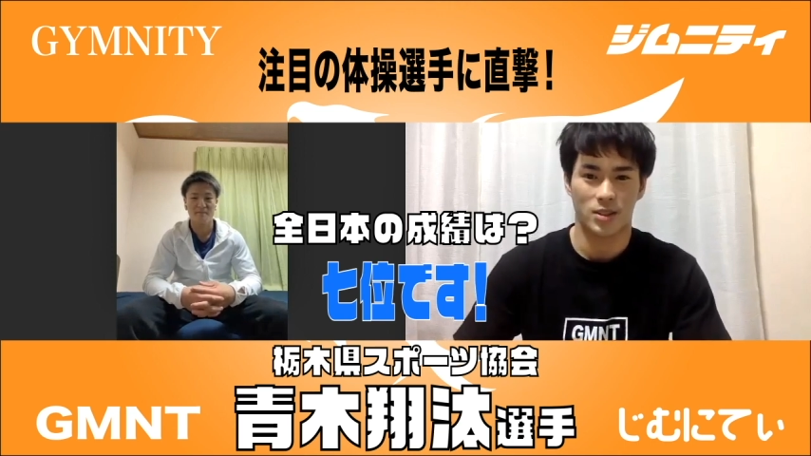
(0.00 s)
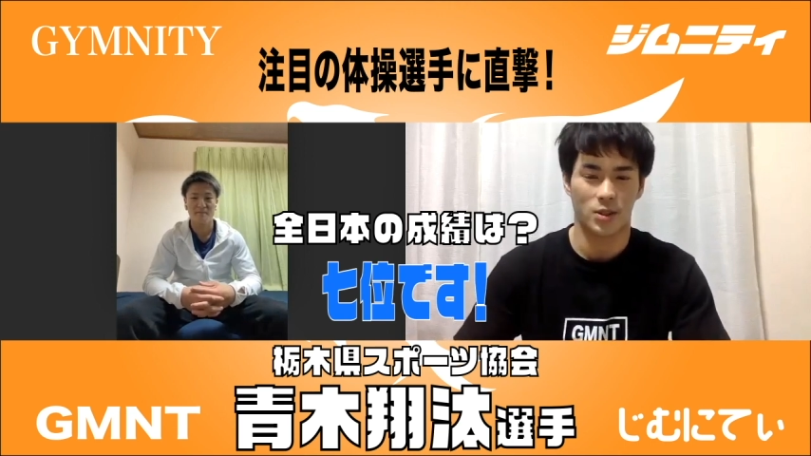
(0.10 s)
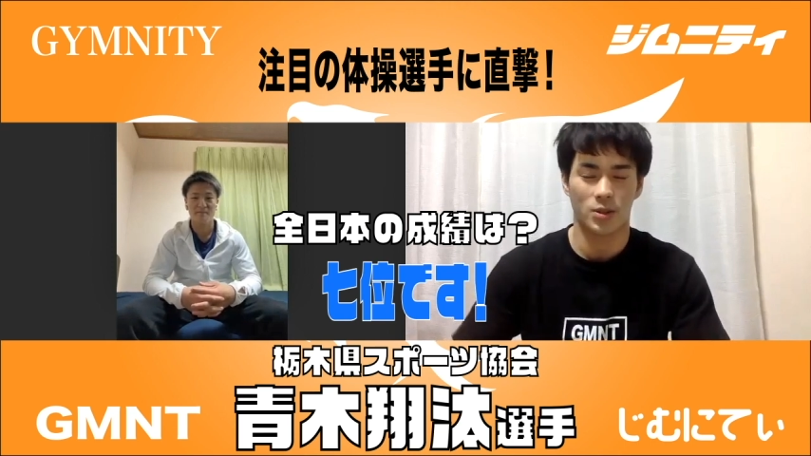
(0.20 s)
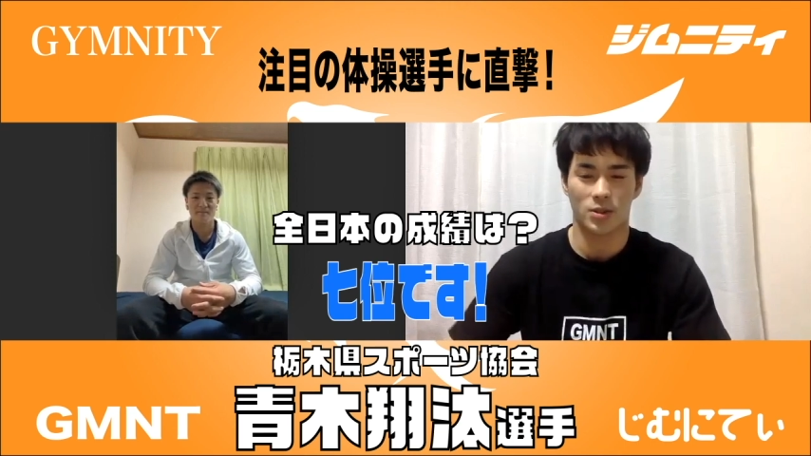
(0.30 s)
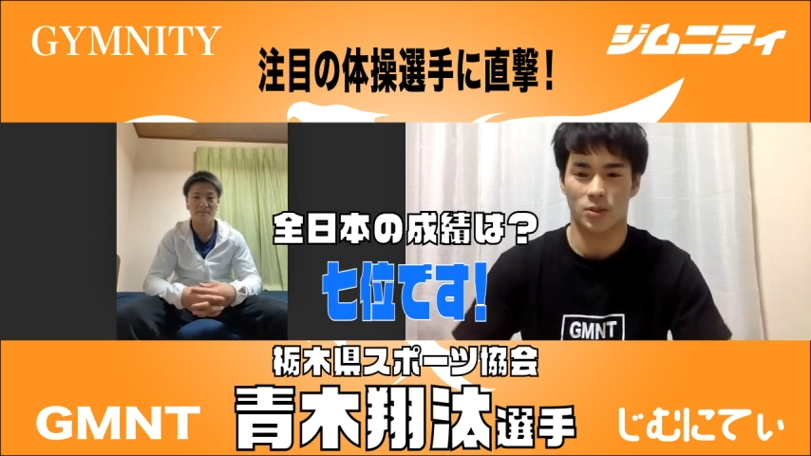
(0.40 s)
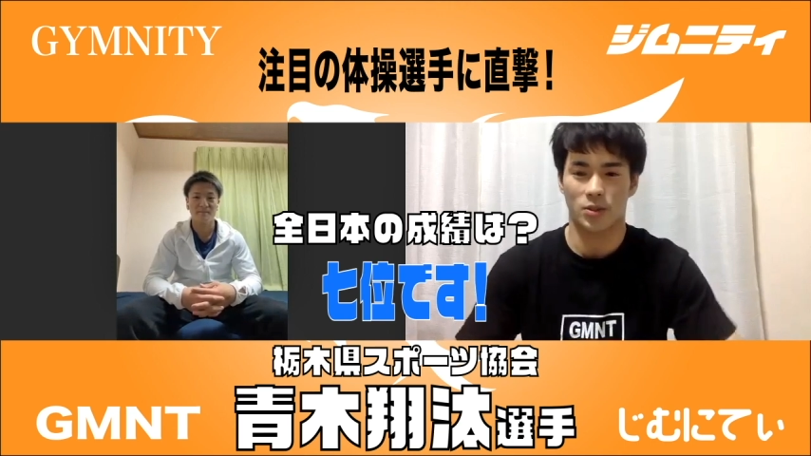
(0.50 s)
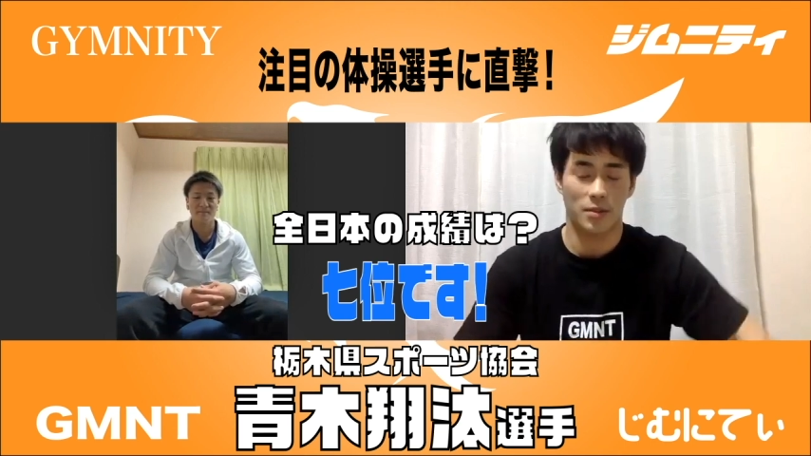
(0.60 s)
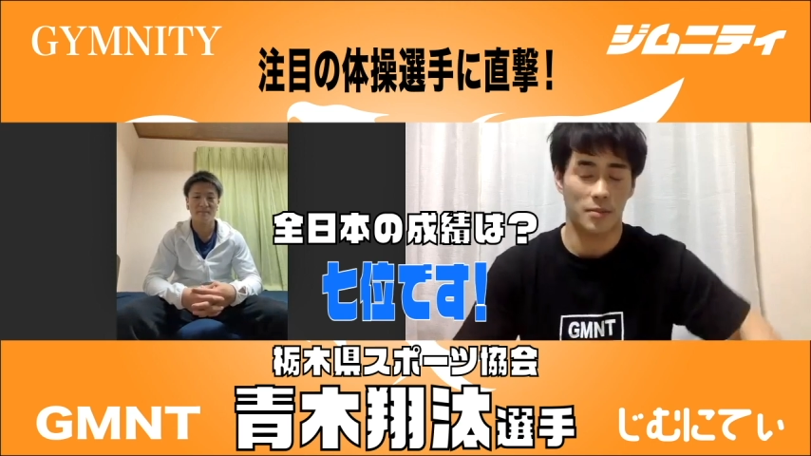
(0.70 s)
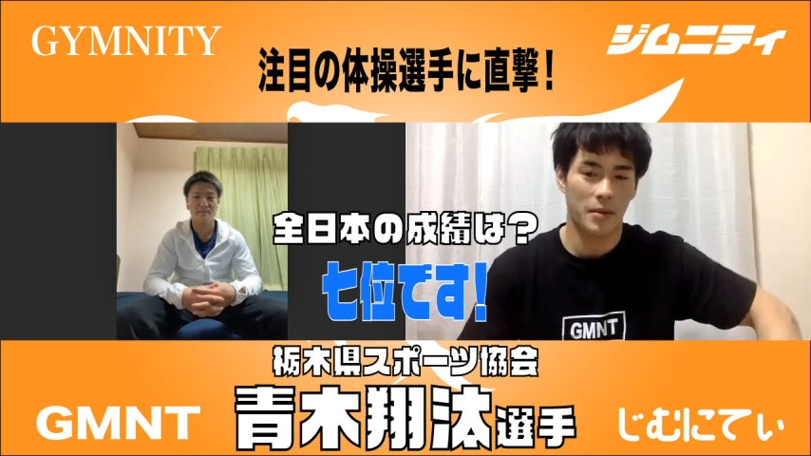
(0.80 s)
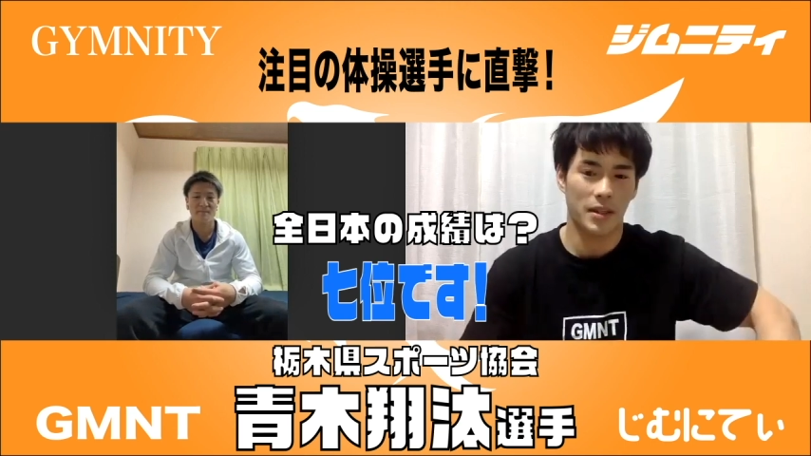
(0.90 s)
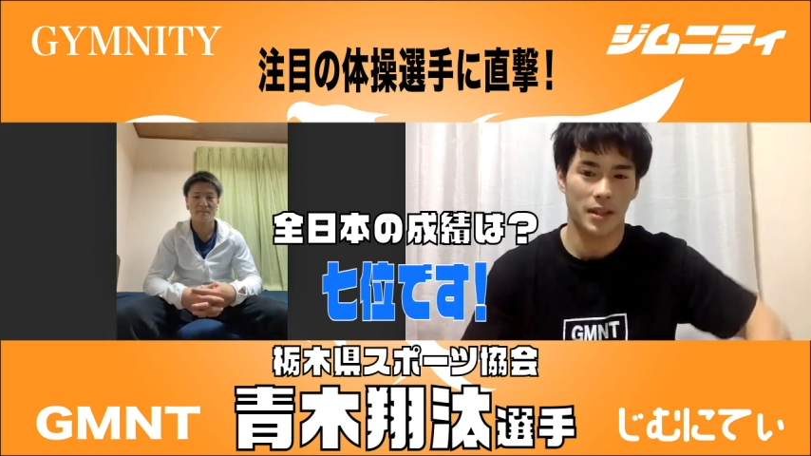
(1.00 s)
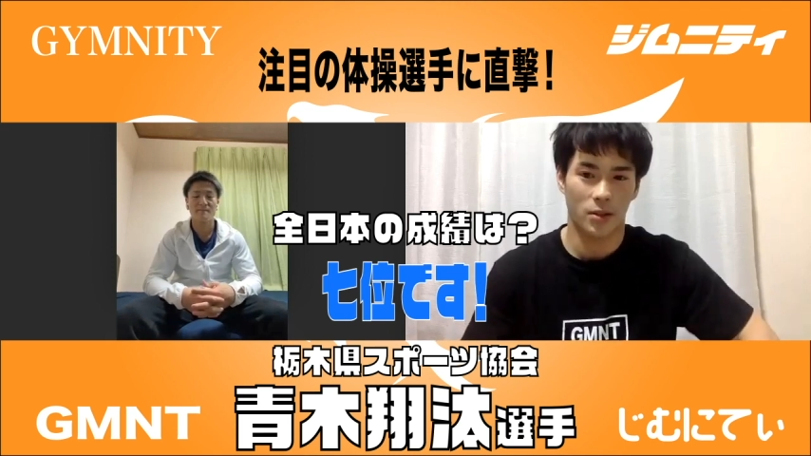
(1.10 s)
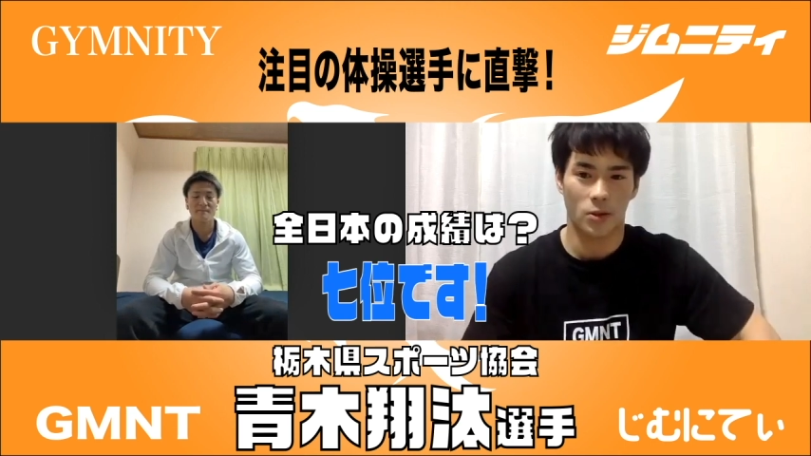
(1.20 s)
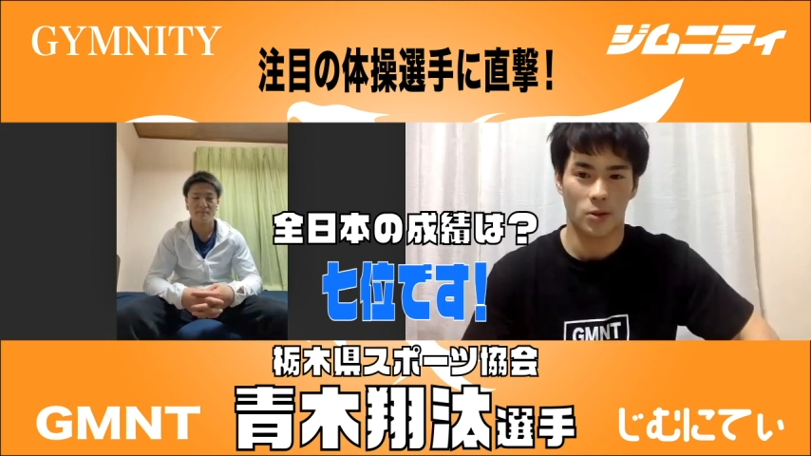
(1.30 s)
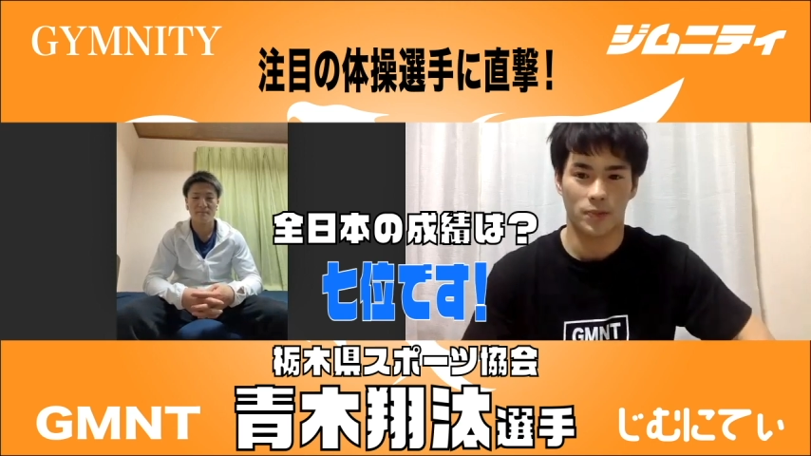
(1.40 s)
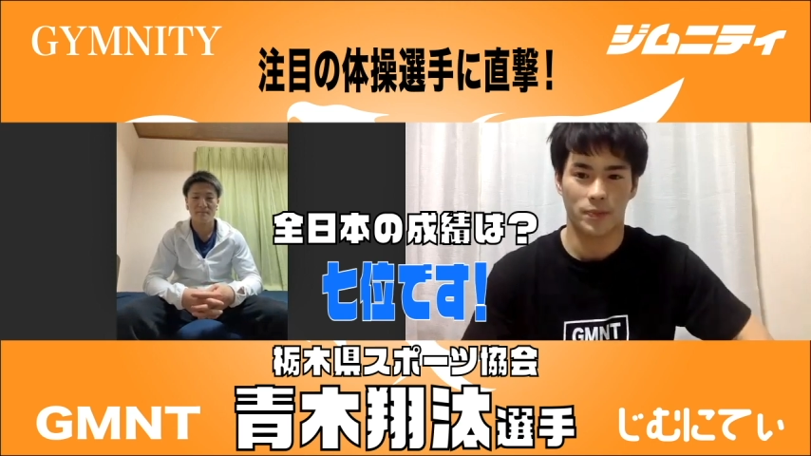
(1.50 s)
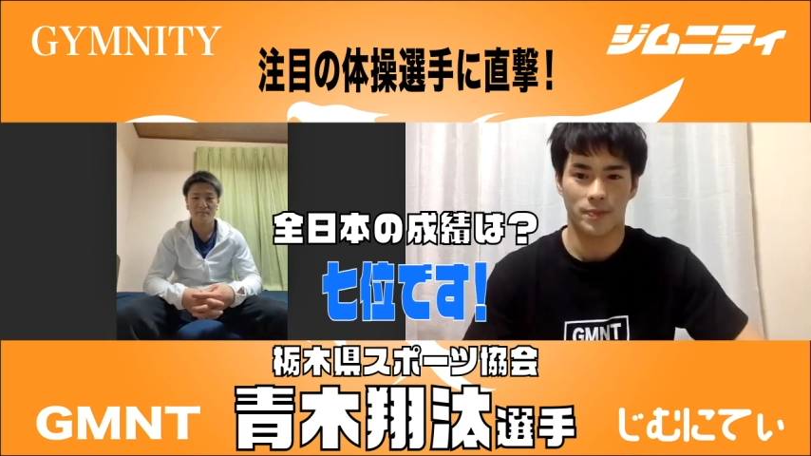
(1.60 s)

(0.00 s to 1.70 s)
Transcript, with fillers: それこそ今までの、